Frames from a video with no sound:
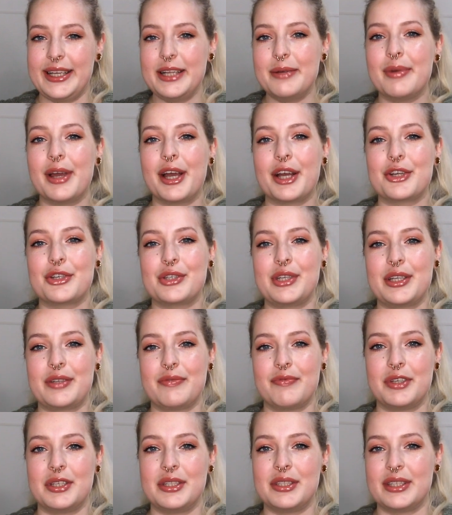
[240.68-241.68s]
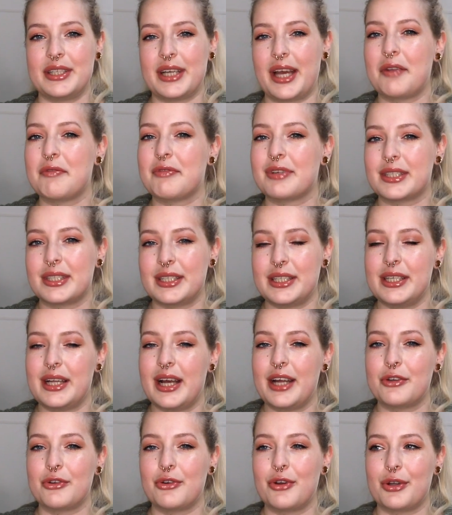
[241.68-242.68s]
liebe ja Geschichten, wenn die sich anfangs nicht
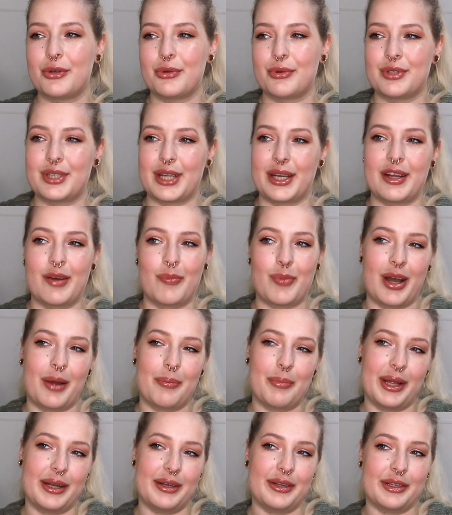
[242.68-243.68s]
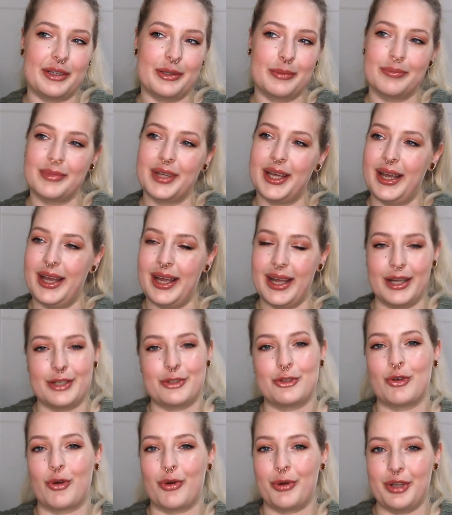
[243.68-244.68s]
leiden können und dann aber am Ende
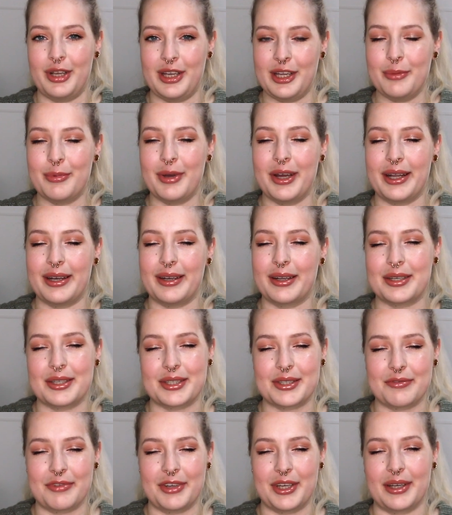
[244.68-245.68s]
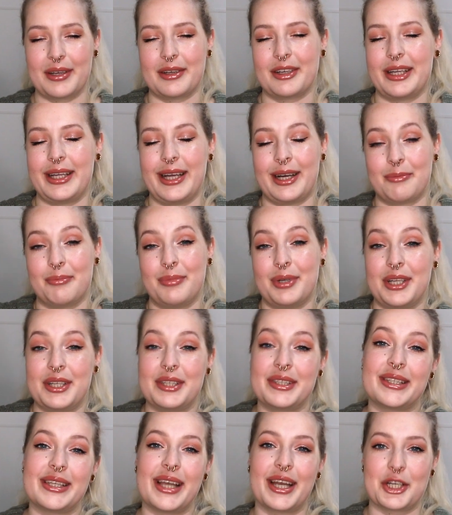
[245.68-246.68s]
es doch in Liebe endet. Deswegen, ja, bin ich
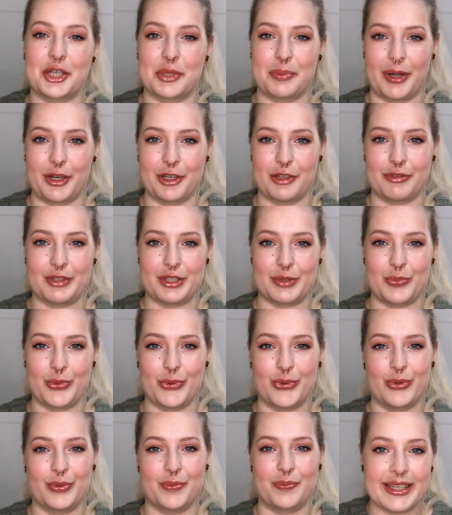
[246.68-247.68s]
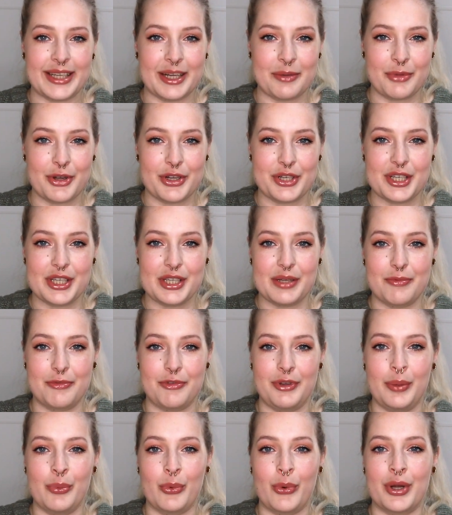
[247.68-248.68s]
sehr gespannt auf das Buch. Dann möchte ich im
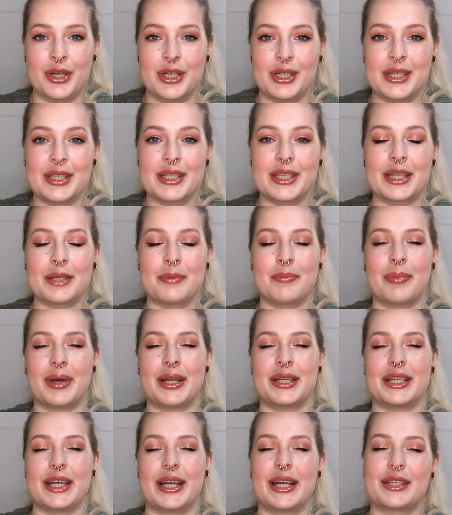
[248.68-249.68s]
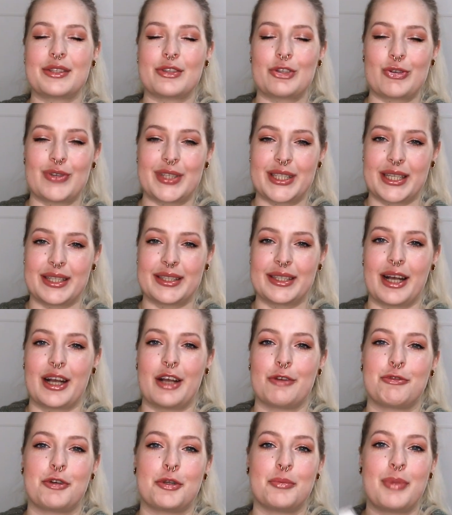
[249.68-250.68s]
Februar den dritten Band der Hexenschwestern-Saga
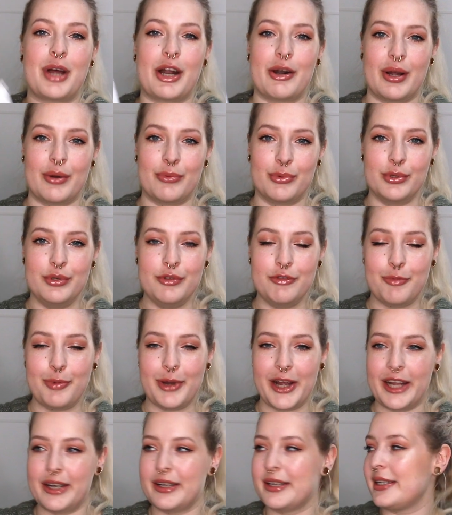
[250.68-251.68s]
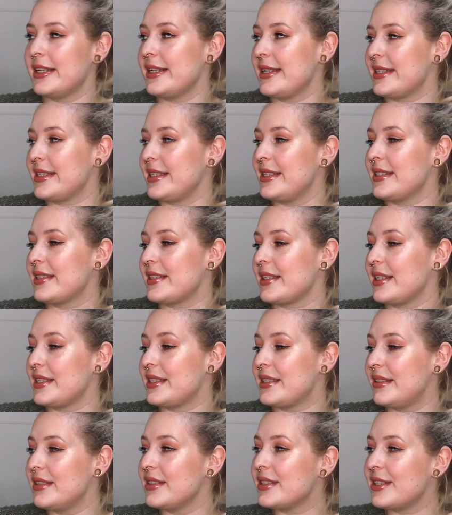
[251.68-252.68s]
von Mara Wolf beenden. Es
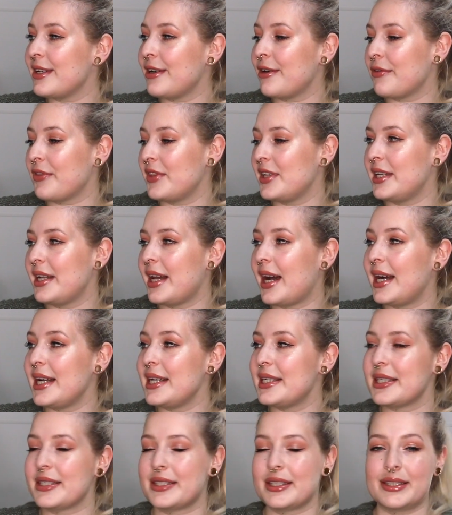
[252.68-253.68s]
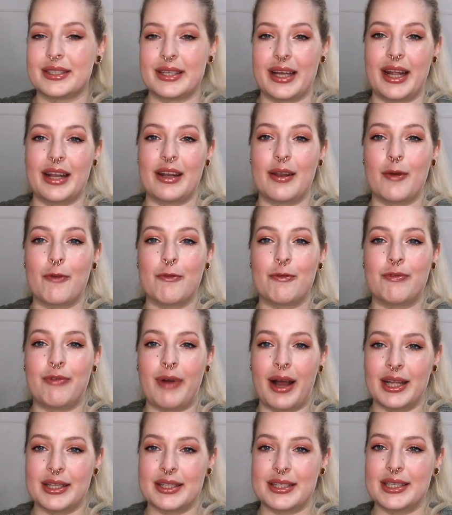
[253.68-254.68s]
ist Sister of the Night. Es ist ein
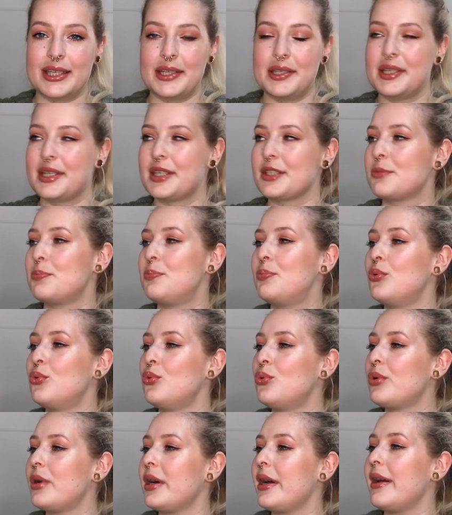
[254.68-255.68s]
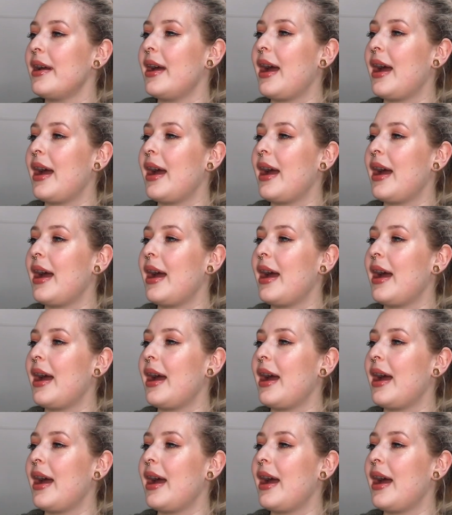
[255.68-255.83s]
wahnsinnig dickes Buch